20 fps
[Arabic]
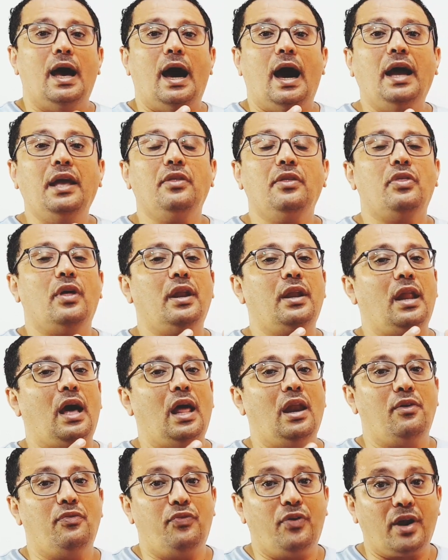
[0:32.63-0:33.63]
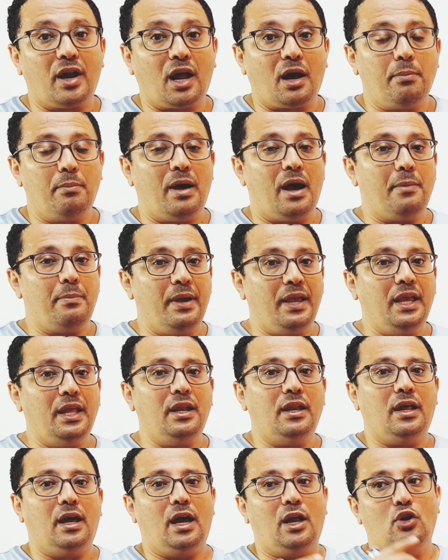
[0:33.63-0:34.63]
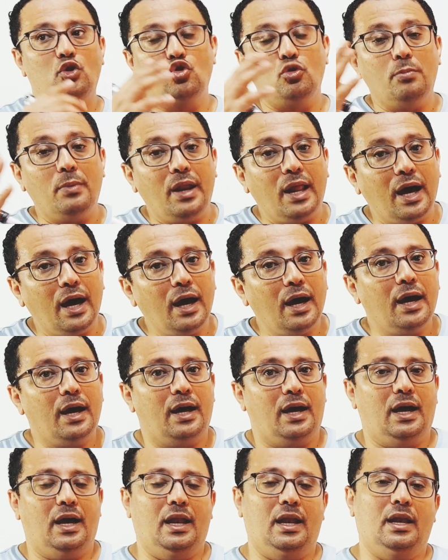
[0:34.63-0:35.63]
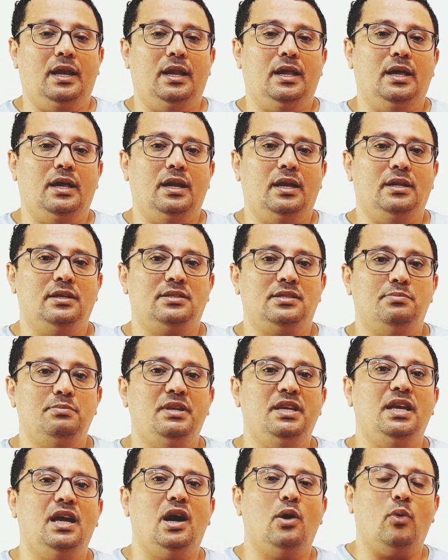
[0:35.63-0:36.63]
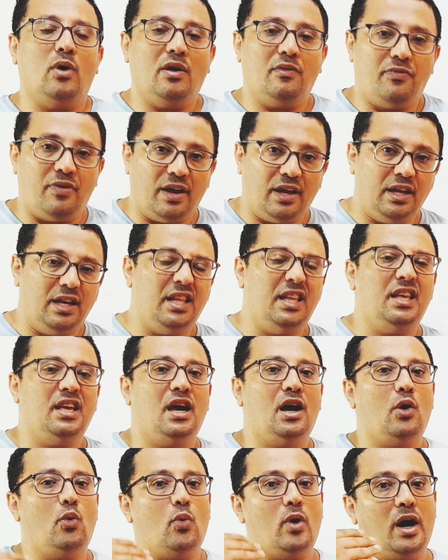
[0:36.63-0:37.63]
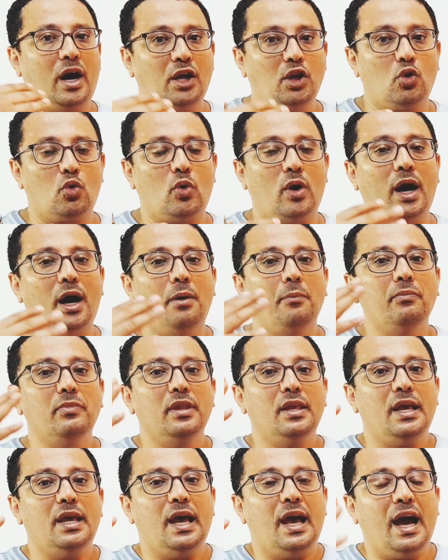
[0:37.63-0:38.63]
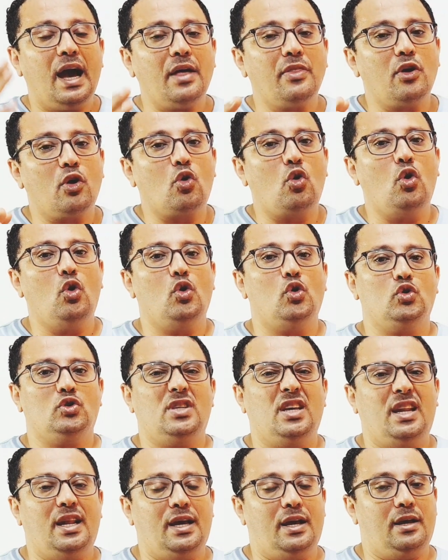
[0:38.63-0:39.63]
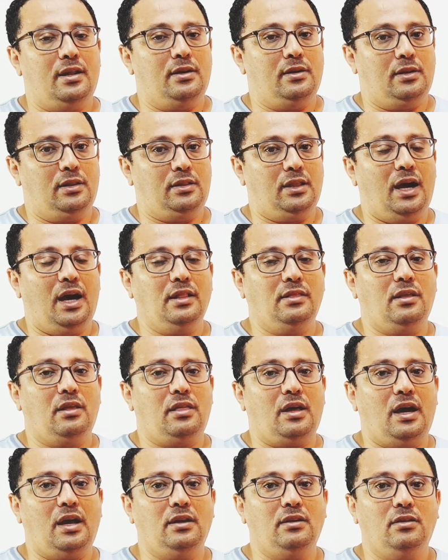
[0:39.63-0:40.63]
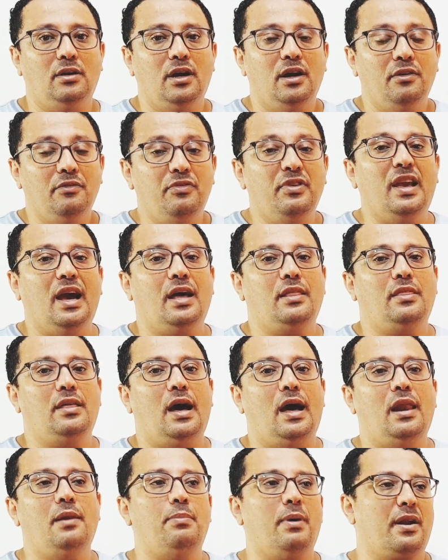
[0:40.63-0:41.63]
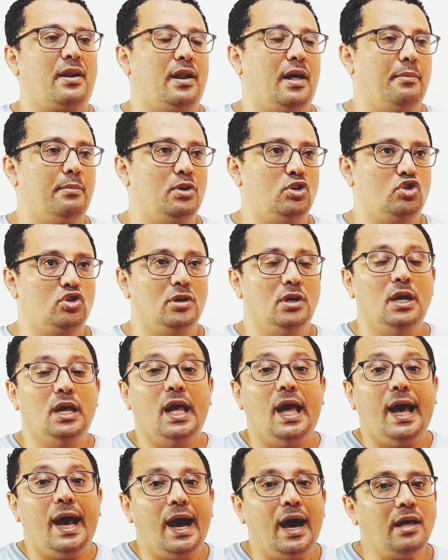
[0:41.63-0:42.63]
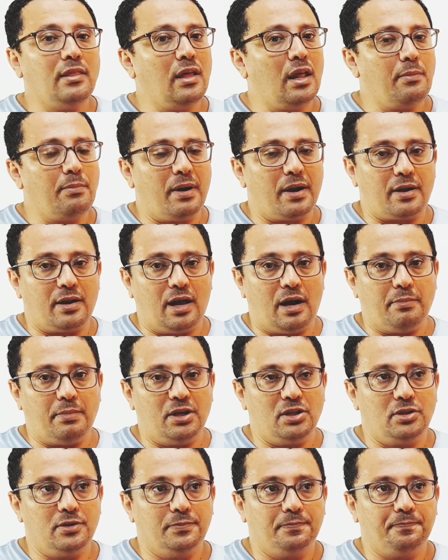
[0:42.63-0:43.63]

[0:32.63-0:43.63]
أيضا الفرق ما بين الجملة الاسمية والفعلية وغيرها هذا كله سنتحدث عنه في هذا البرنامج هذا البرنامج